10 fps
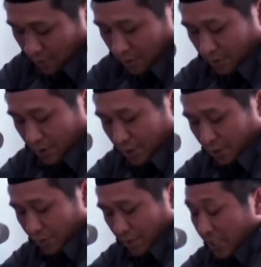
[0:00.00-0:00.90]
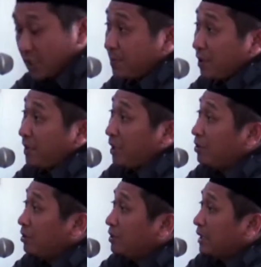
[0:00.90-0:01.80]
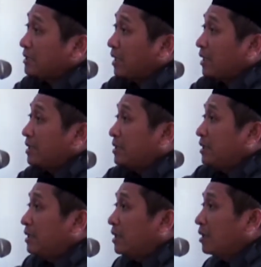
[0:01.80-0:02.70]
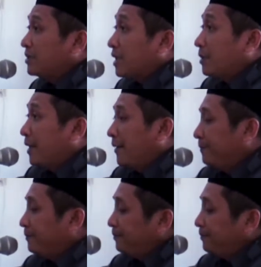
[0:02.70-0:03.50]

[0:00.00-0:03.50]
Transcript: Pedagang juga mengaku tidak nyaman dengan adanya intimidasi dari